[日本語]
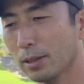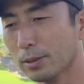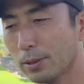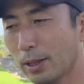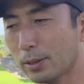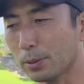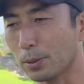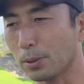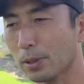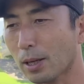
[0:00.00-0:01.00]
それでちょっ
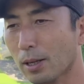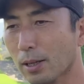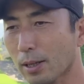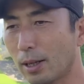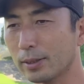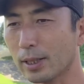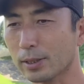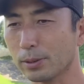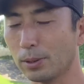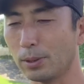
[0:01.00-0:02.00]
と関
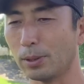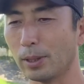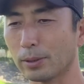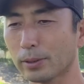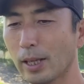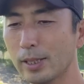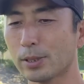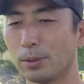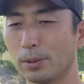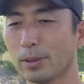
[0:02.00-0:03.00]
節の、
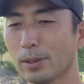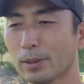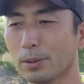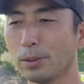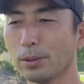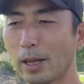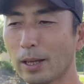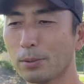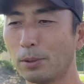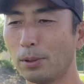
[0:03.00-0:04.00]
テンション、どのぐら
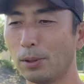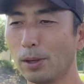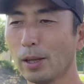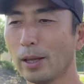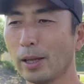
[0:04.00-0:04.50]
いこう、